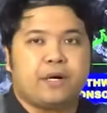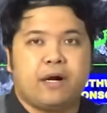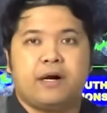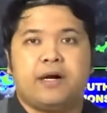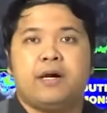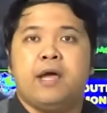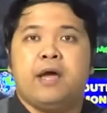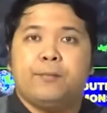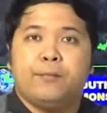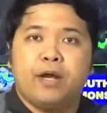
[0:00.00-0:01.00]
per hour.
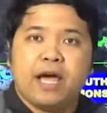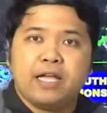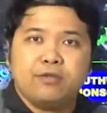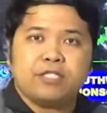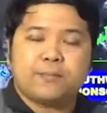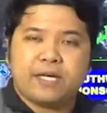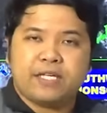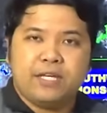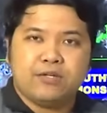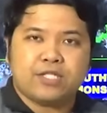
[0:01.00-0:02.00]
Mula dun sa
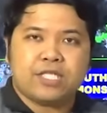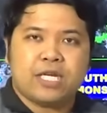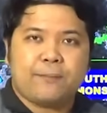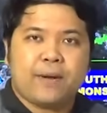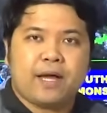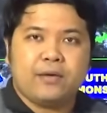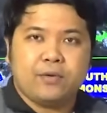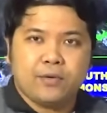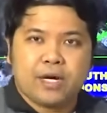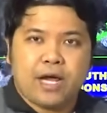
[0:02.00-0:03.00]
pagkilos niya na
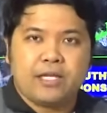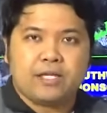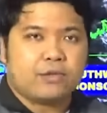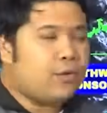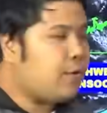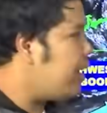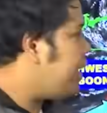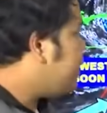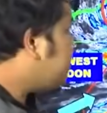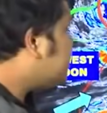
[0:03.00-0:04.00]
pakanluran, ito ay